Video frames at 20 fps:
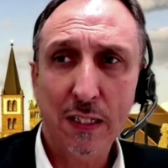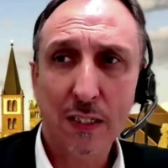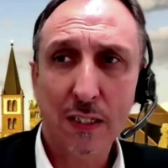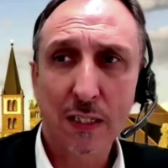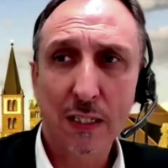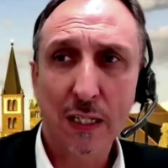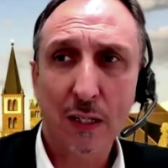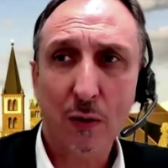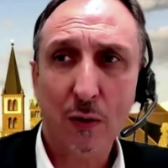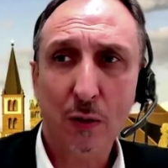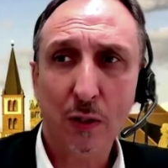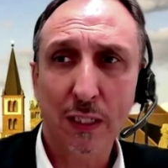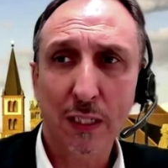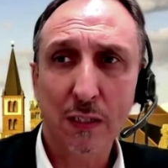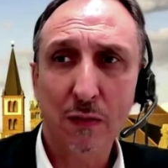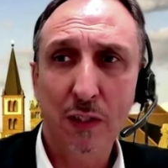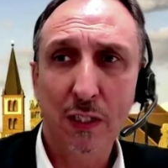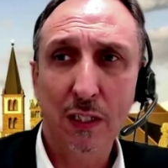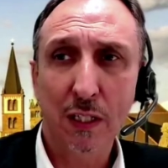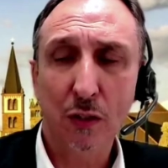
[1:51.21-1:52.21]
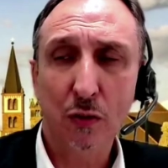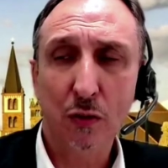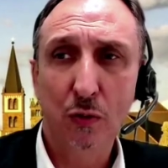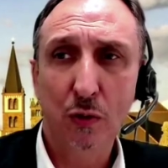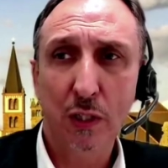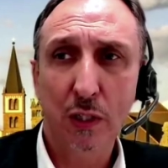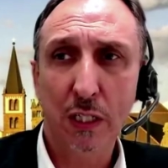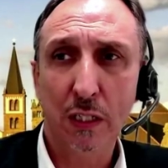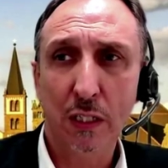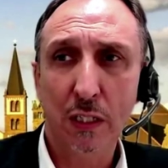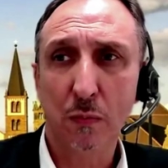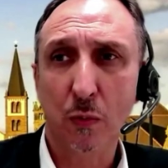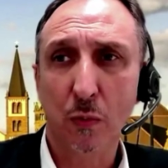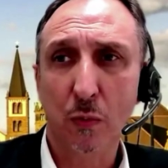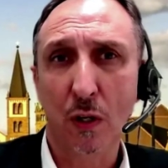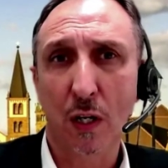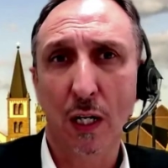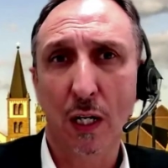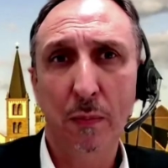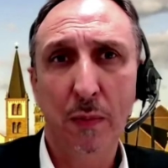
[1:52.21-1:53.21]
auch, dass wir natürlich das
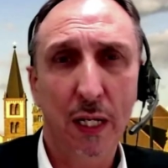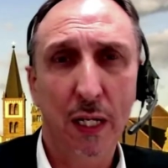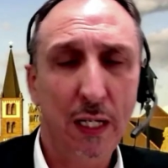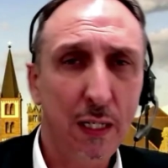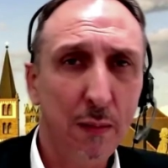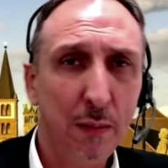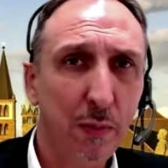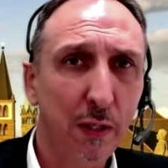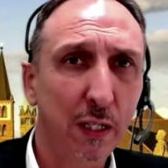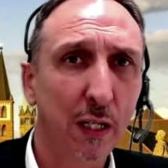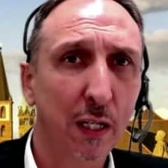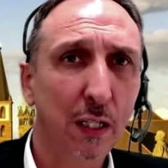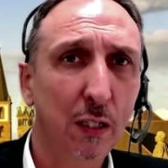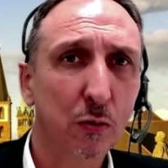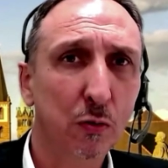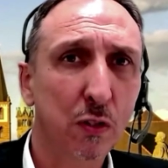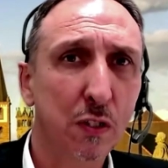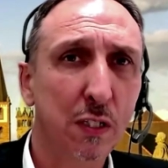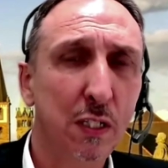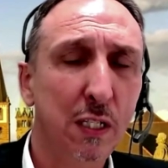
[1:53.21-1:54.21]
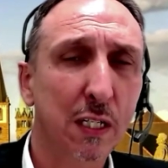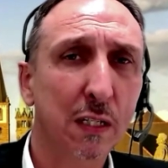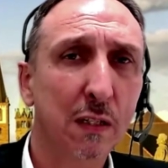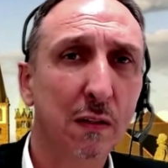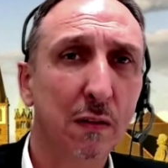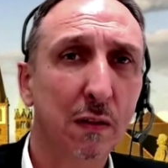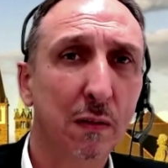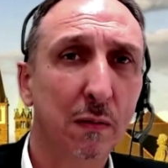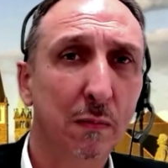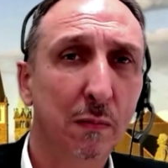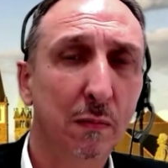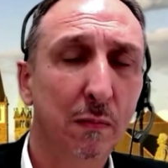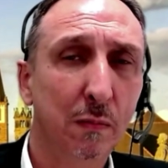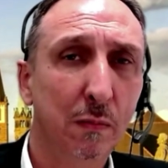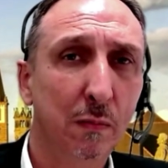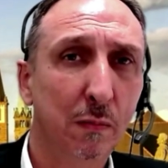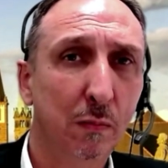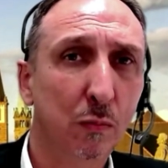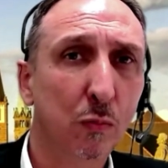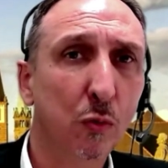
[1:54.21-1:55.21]
Programm erheblich reduziert
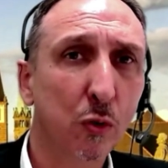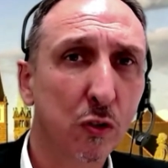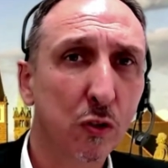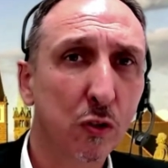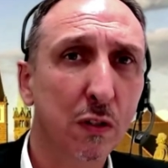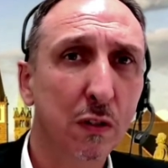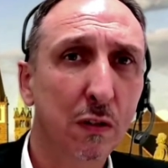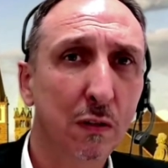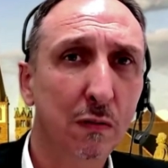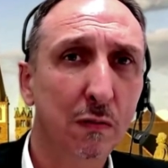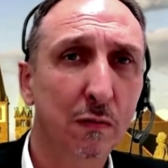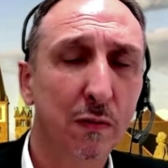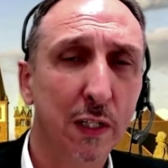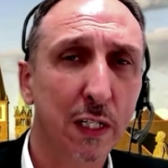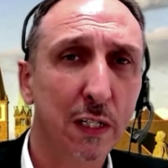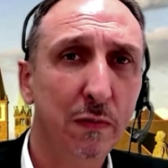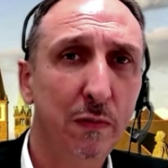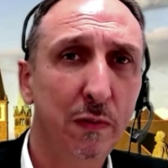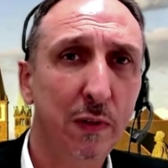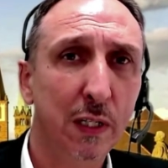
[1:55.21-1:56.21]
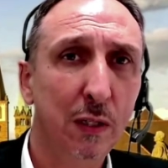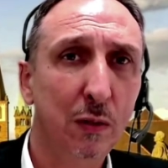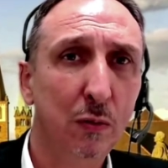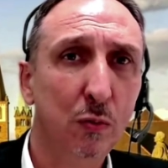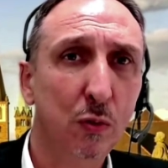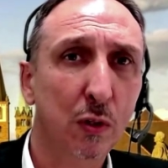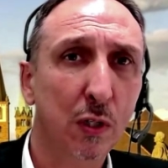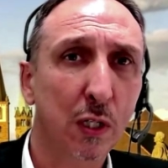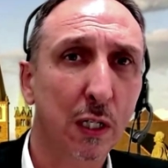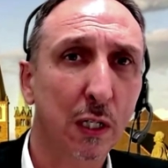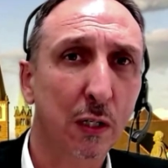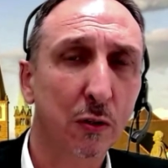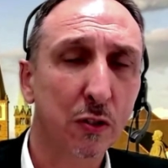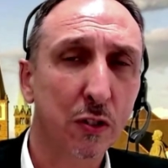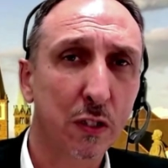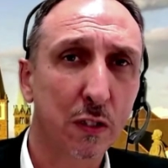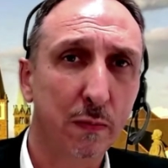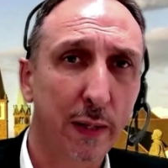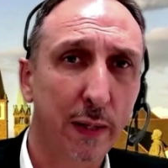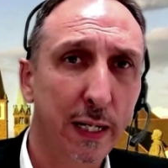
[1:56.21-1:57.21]
mussten, weil wir nur aus
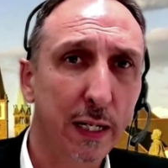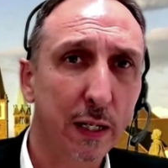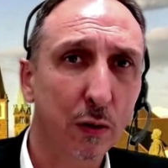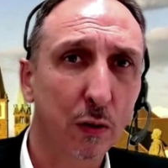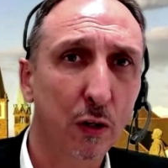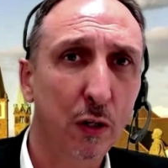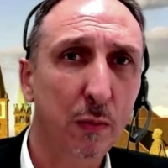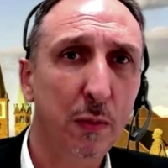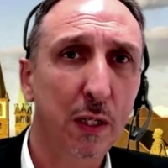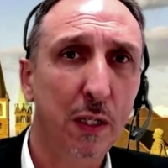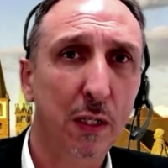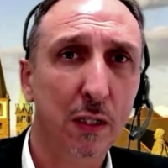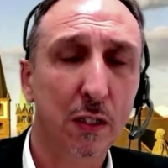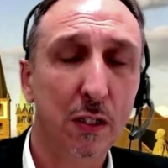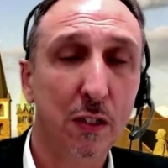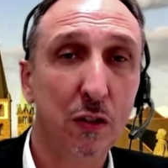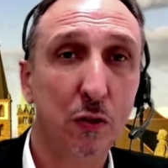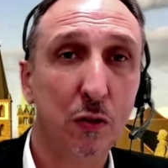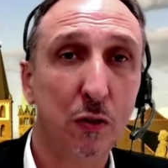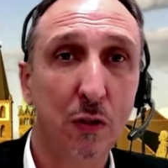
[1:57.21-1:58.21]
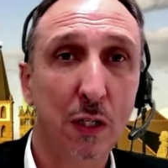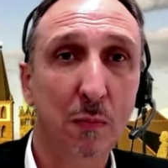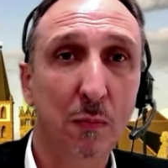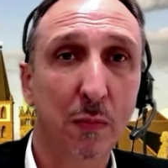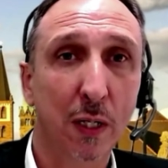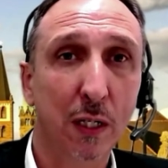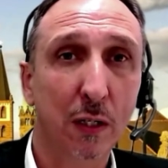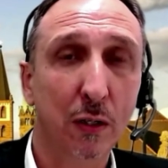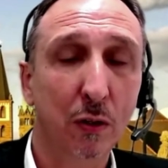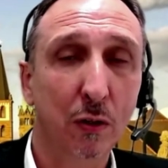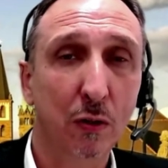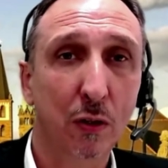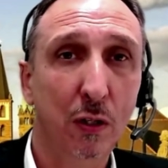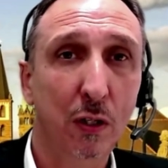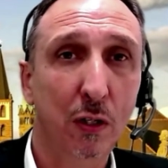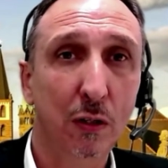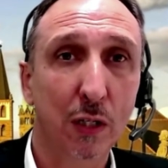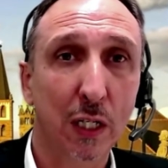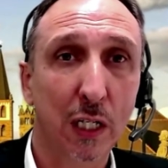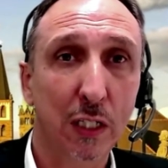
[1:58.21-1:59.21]
zwei Räumen einen Stream machen können,
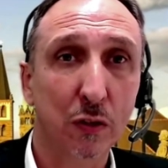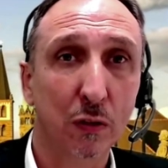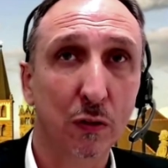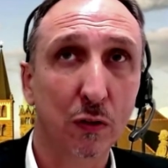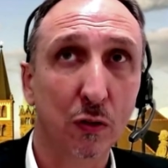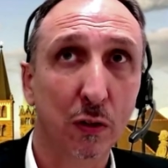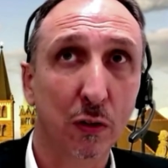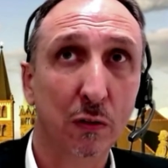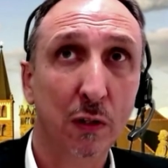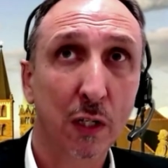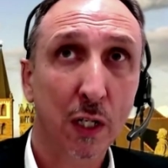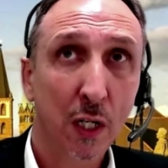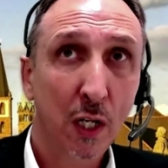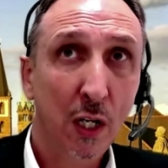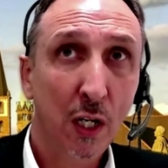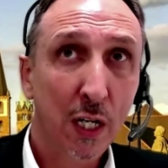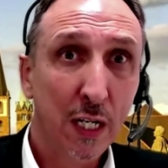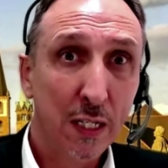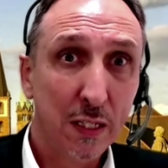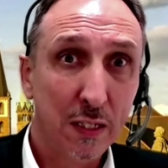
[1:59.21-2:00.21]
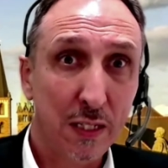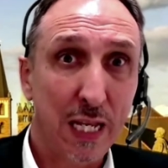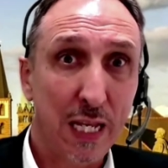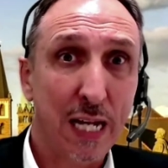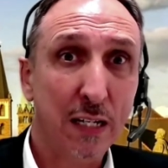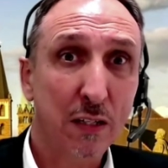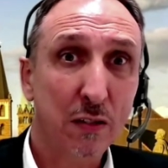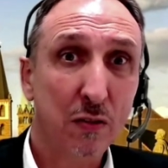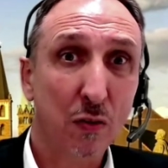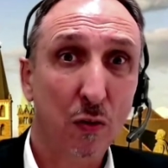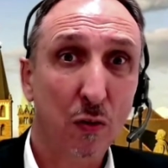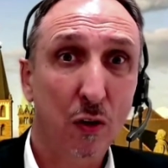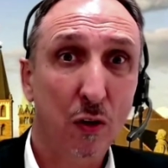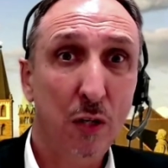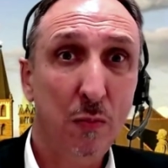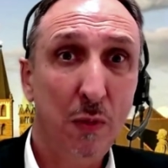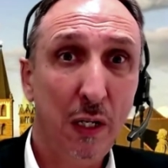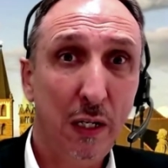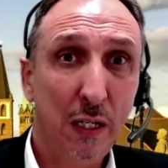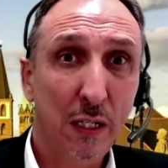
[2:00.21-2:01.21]
also so ein sechs Räumen
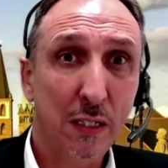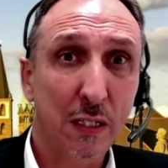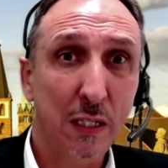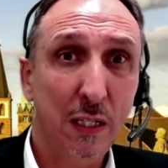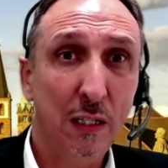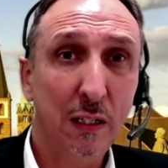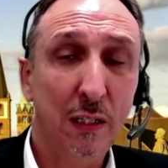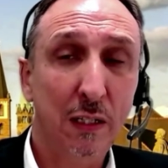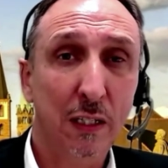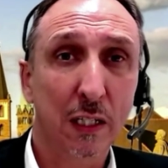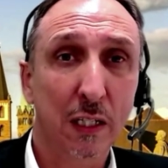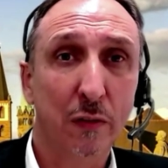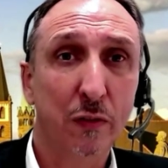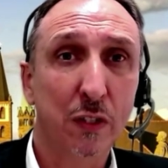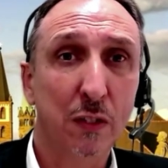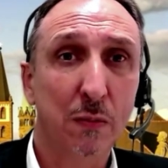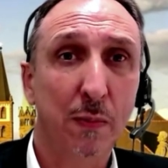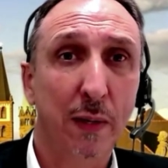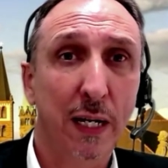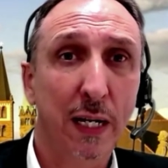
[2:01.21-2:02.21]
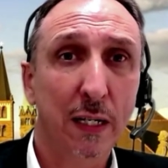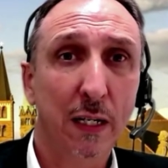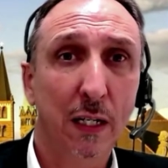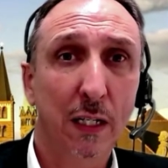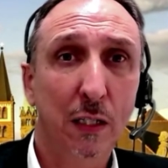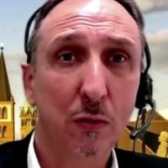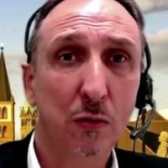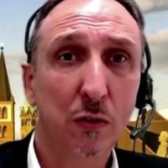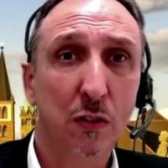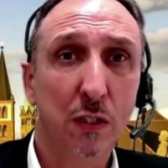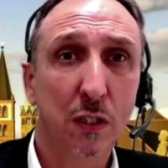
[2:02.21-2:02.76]
letztendlich auf zwei reduzieren